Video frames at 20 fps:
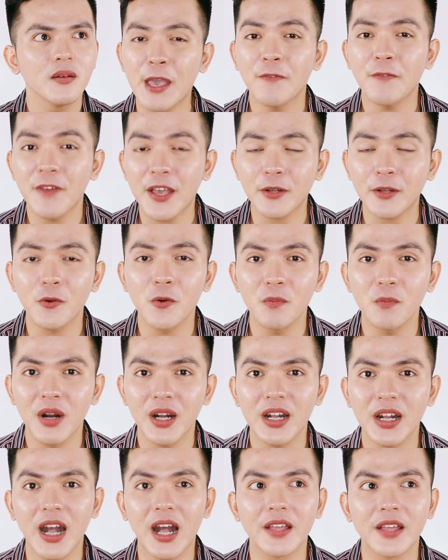effect
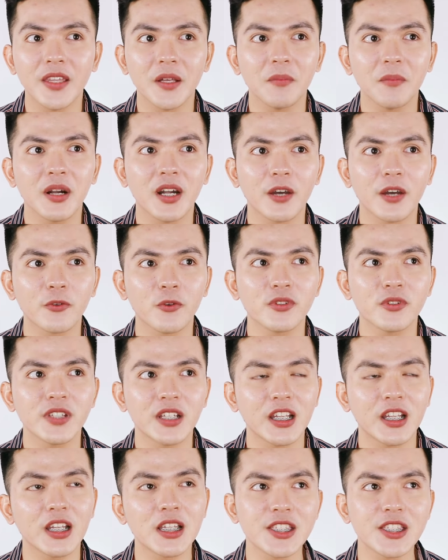kumbaga na magkaroon
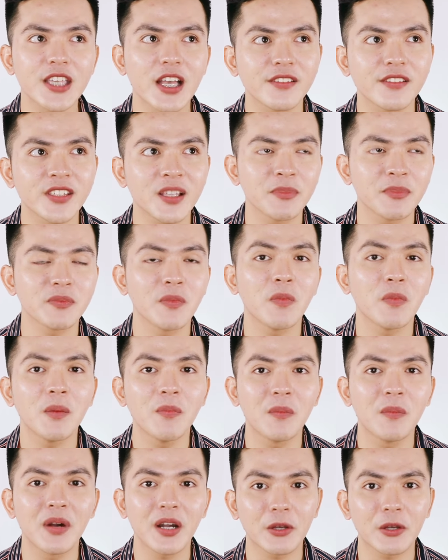sila ng chance na mas
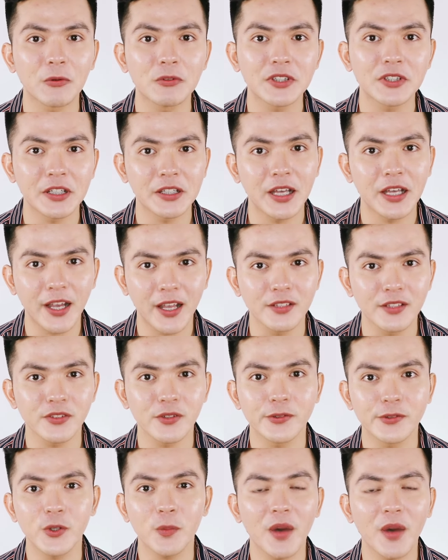mababa magkaroon sila ng
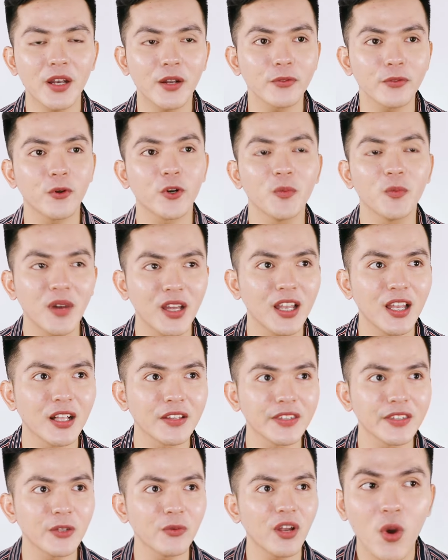cancer. So parang normal
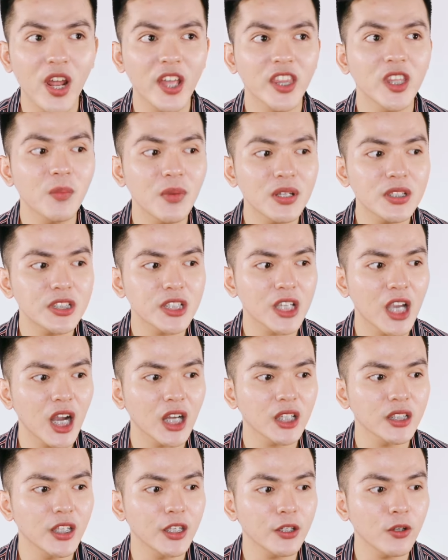lang din. Wala naman
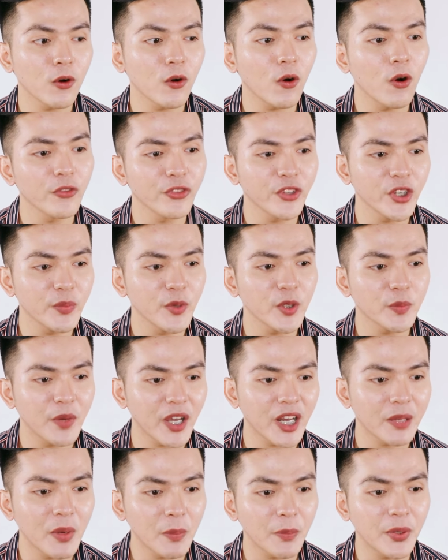siyang na i contribute
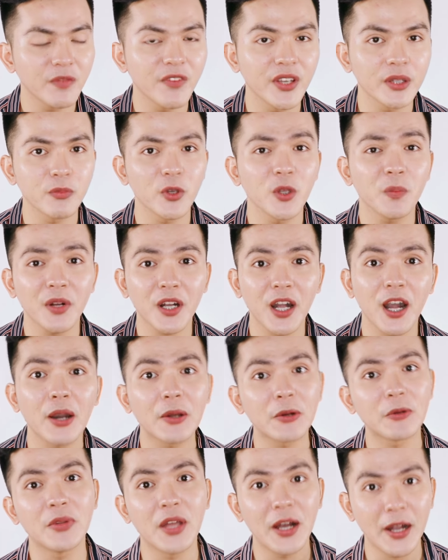para ma-prevent mo yung
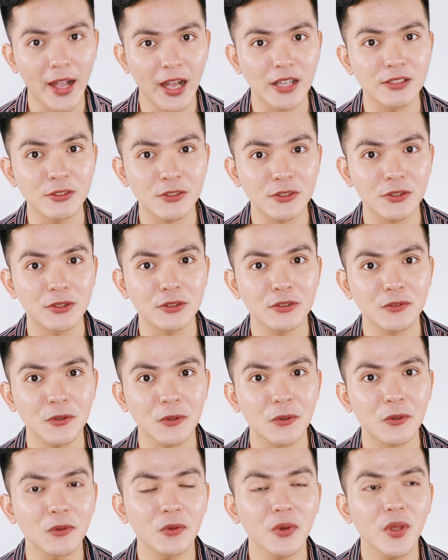pagkakaroon ng cancer.
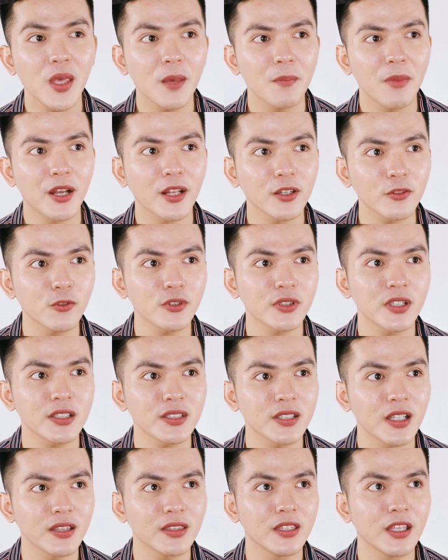So parang
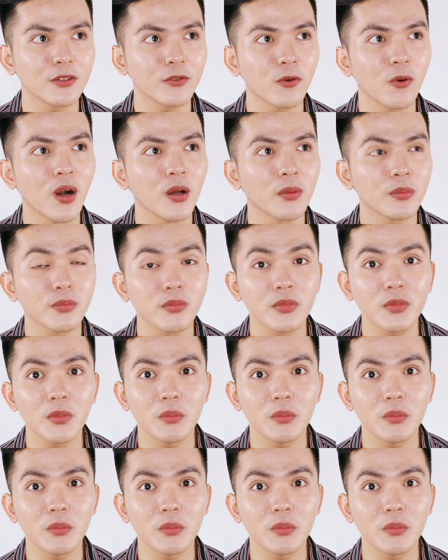useless lang din kung ang